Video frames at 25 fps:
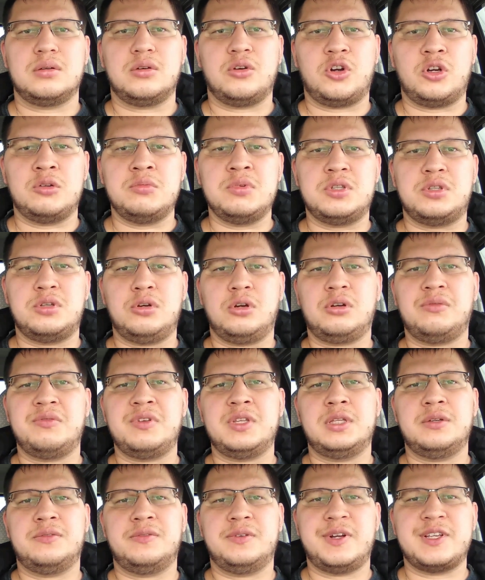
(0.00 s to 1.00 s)
кроме трех
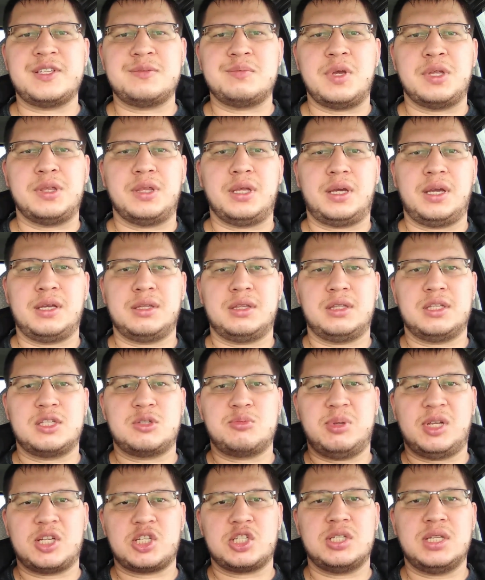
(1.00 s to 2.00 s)
видов разметок. Это
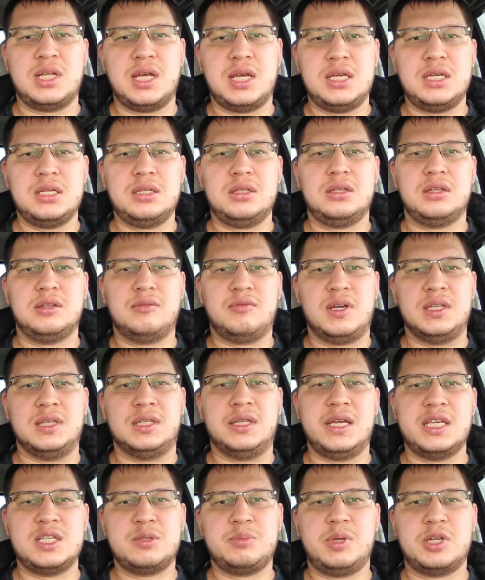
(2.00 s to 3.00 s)
сплошная,
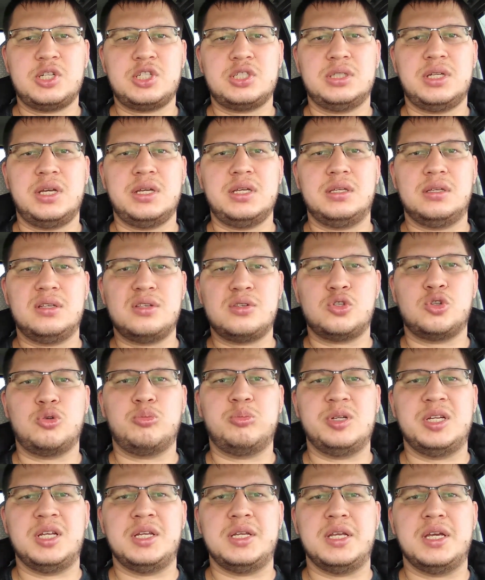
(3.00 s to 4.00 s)
двойная сплошная и
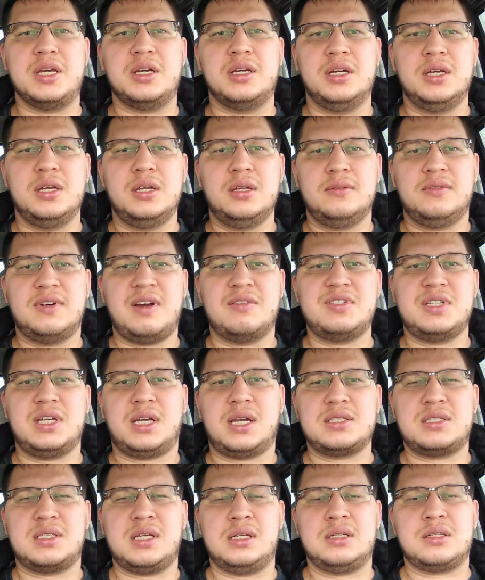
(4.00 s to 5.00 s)
стоп-линия. Во всех
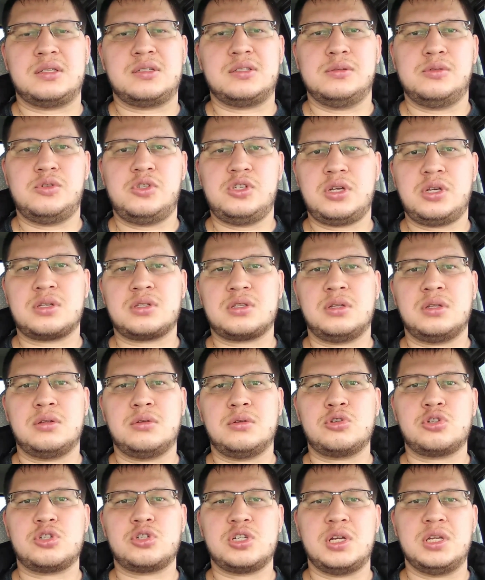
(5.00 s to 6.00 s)
остальных случаях за
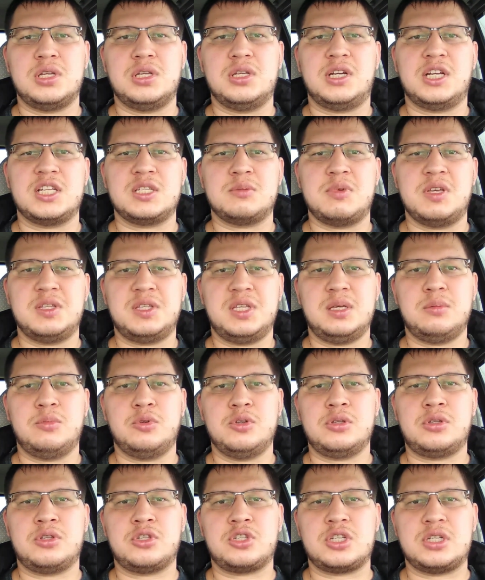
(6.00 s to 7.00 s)
нарушение разметки
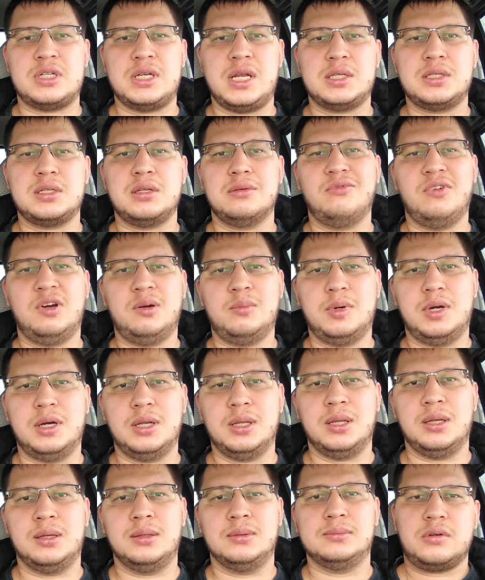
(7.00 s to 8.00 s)
будет начисляться 2
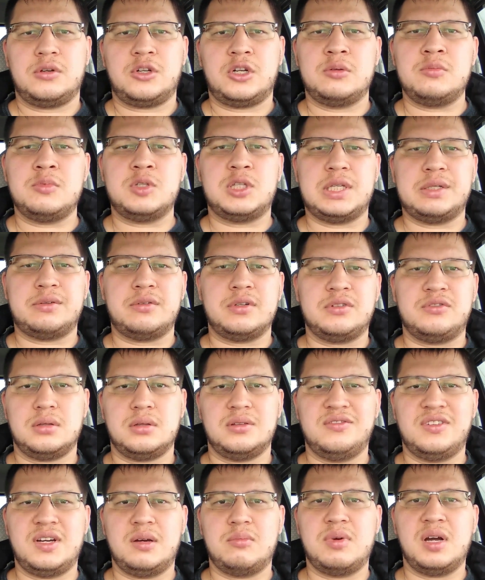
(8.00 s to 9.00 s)
балла. Кроме того,
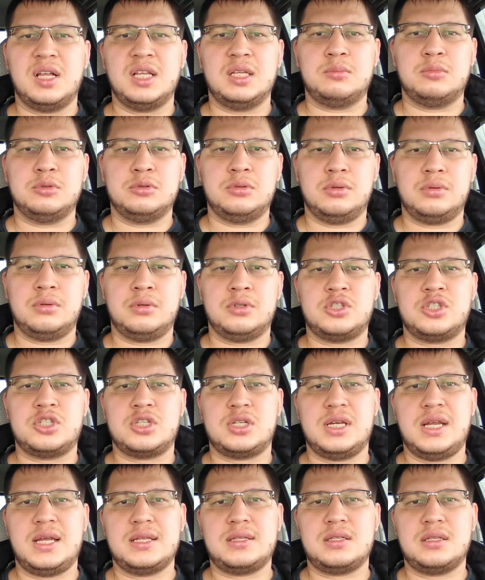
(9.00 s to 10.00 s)
2 балла будут
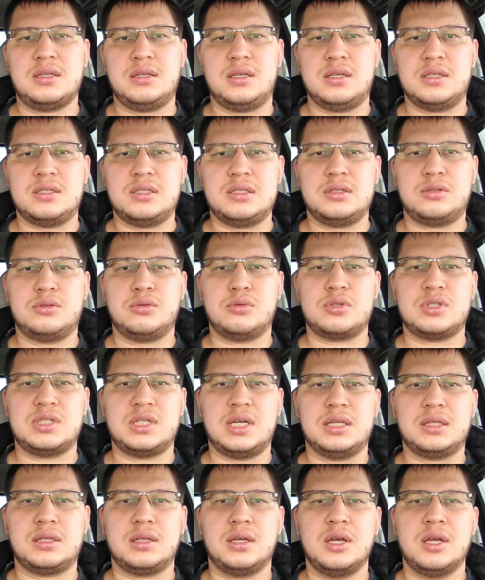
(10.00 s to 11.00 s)
начисляться, если
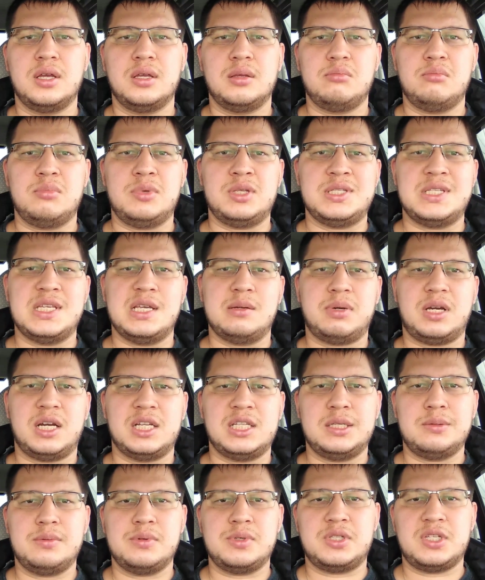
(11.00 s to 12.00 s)
курсант без
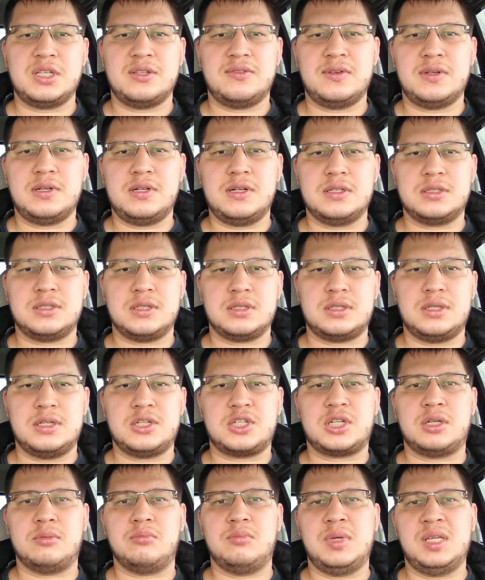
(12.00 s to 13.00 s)
необходимости двигался
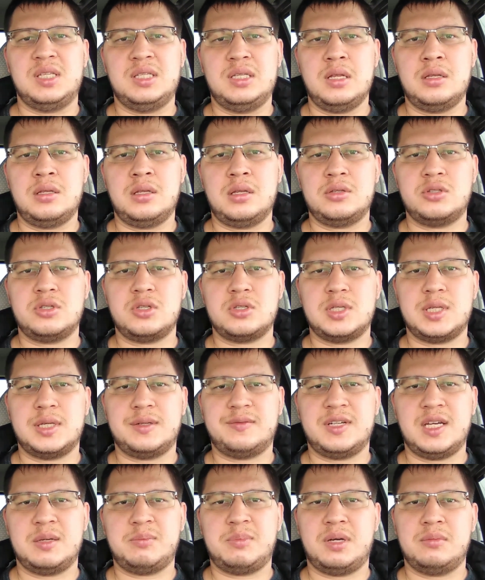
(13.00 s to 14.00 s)
слишком медленно,
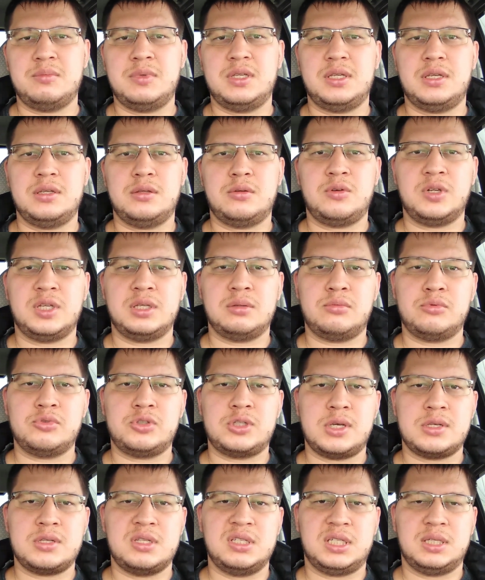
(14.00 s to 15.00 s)
создавая помехи другим
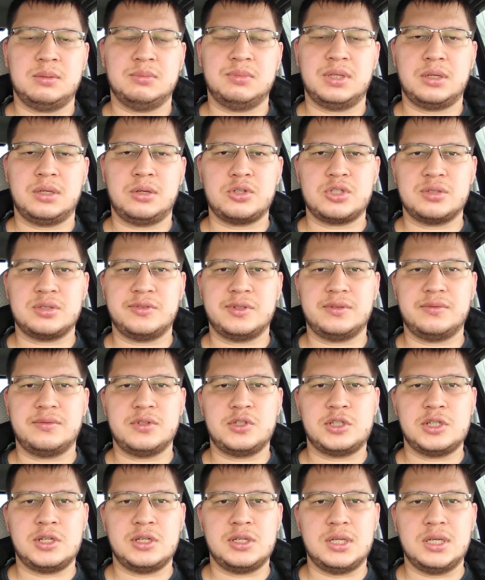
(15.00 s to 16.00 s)
участникам дорожного
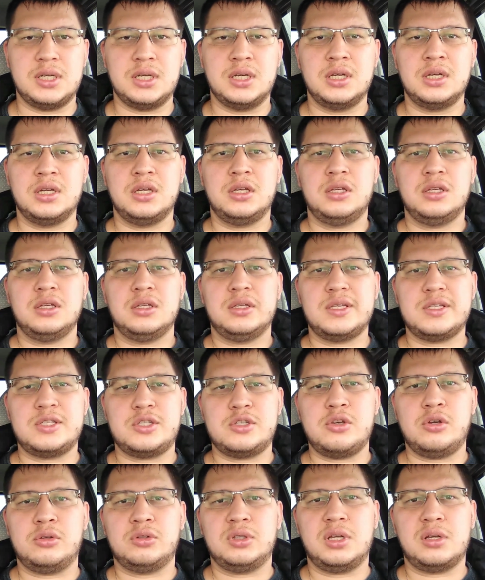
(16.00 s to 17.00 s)
движения.
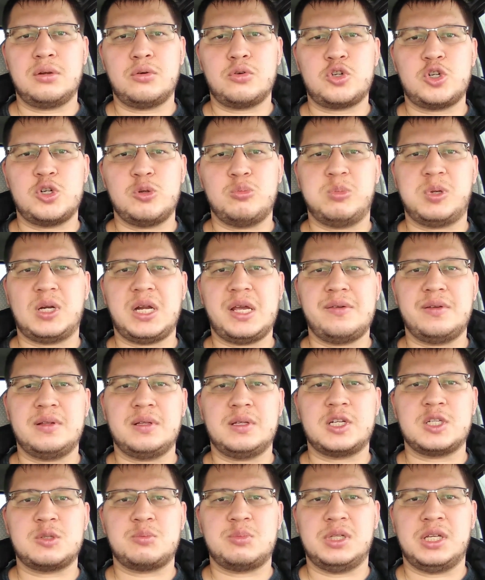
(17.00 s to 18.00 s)
Если он нарушил
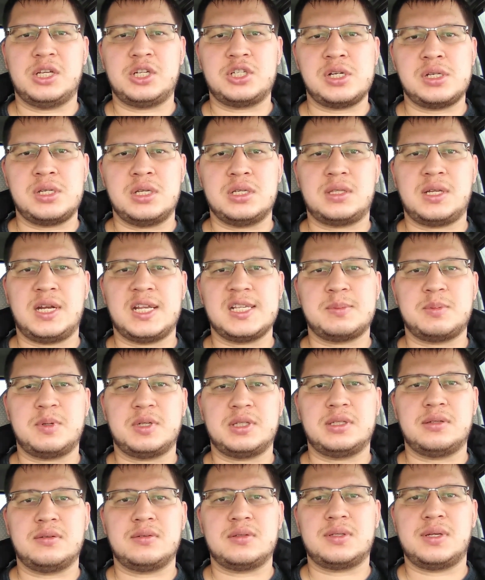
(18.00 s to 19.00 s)
правила расположения
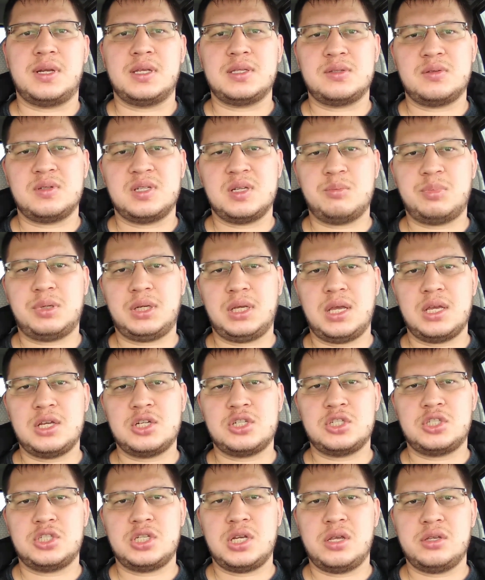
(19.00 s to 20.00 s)
транспортного средства на
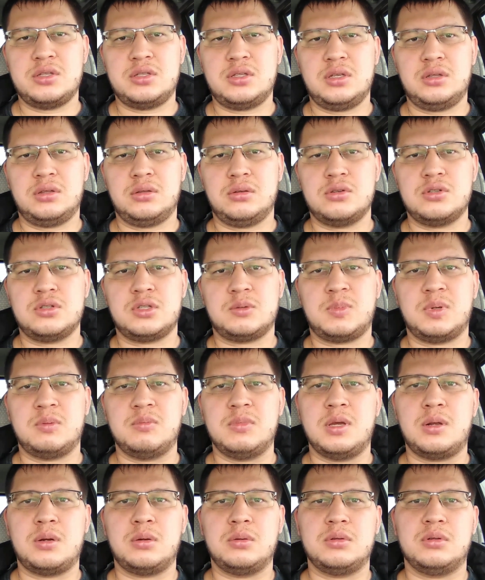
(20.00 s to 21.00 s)
проезжей части, то есть, к
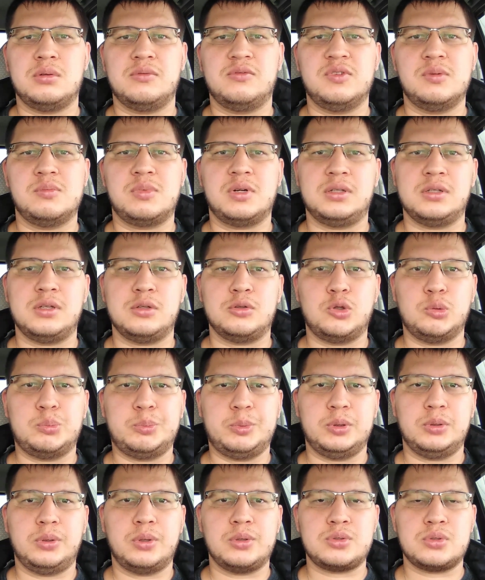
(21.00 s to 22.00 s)
примеру, выбрал не ту
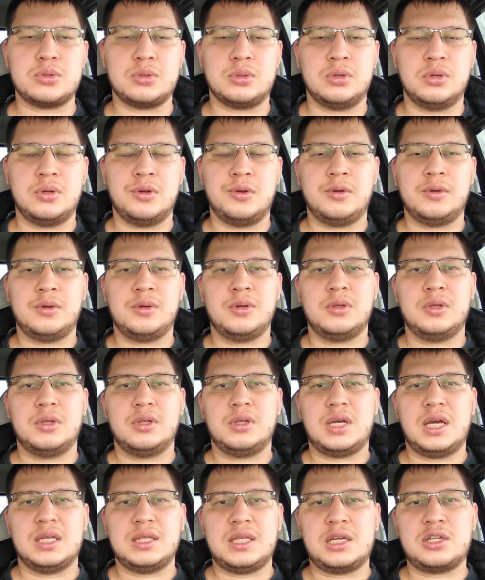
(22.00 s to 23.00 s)
полосу,
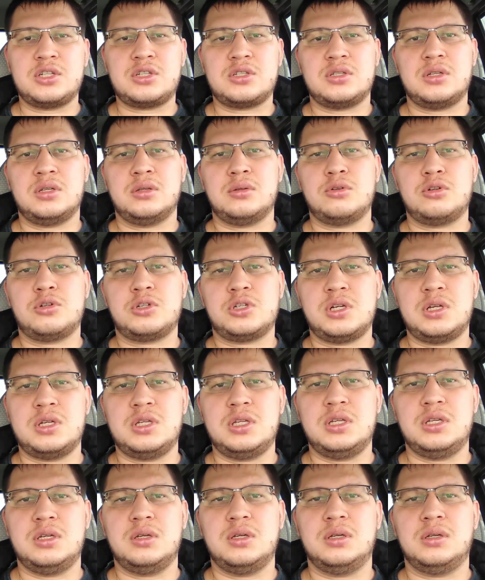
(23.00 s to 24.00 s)
а также за
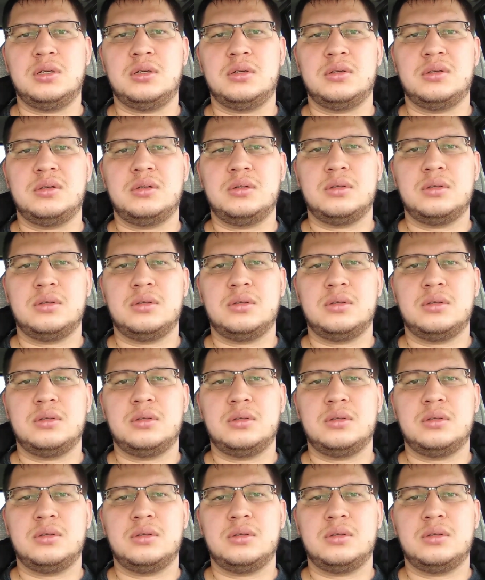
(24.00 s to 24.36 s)
нарушение